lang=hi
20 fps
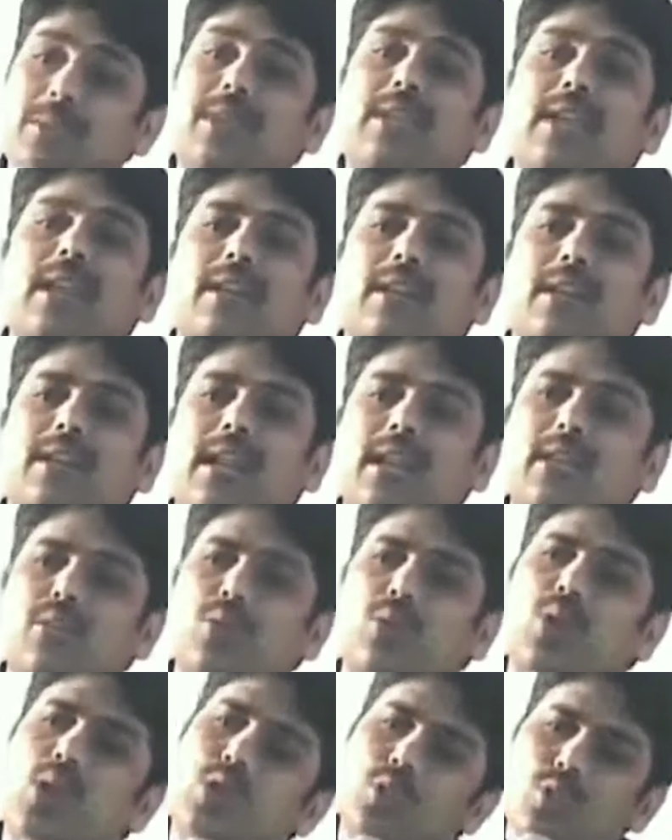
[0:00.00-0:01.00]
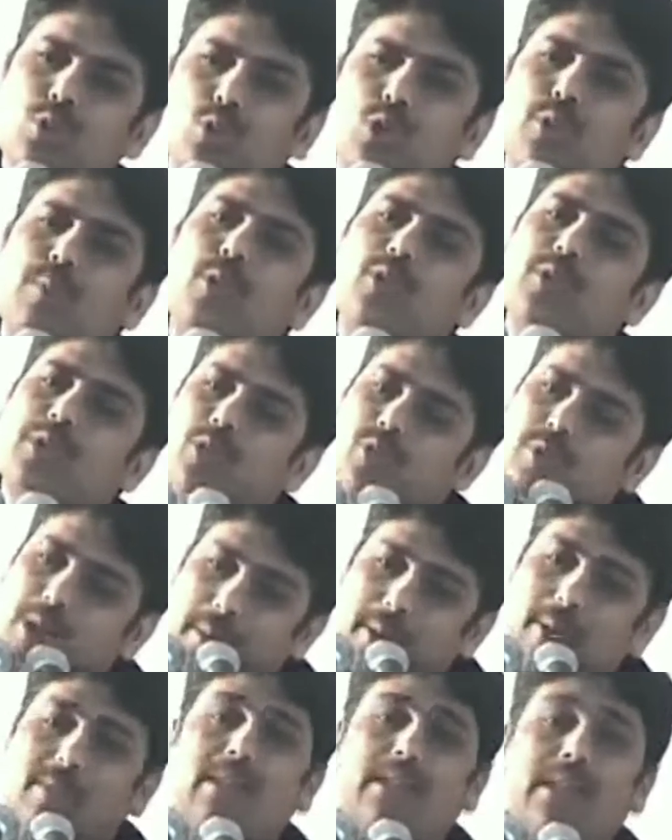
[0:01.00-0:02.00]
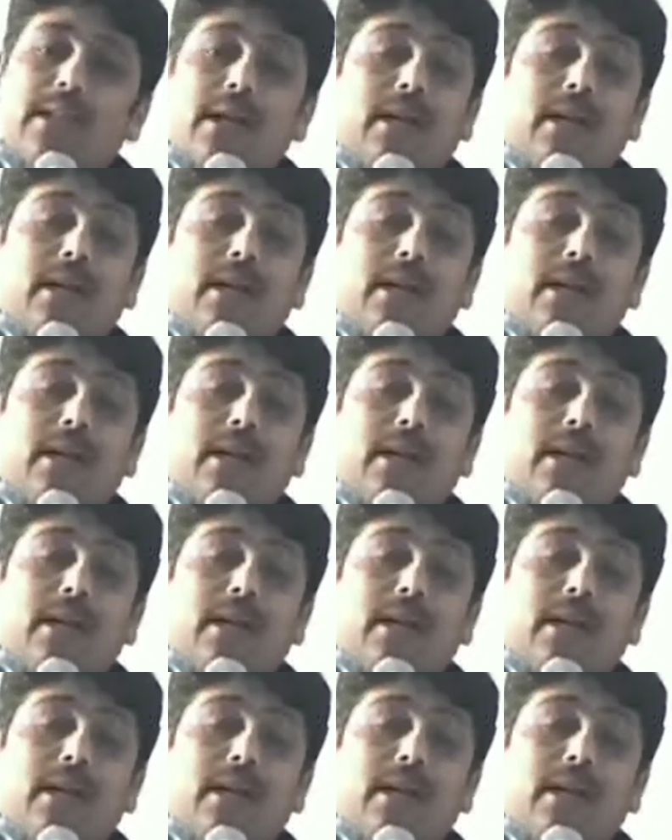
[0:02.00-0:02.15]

में क्या रखा है तो चोट पहुंचना स्वाभाविक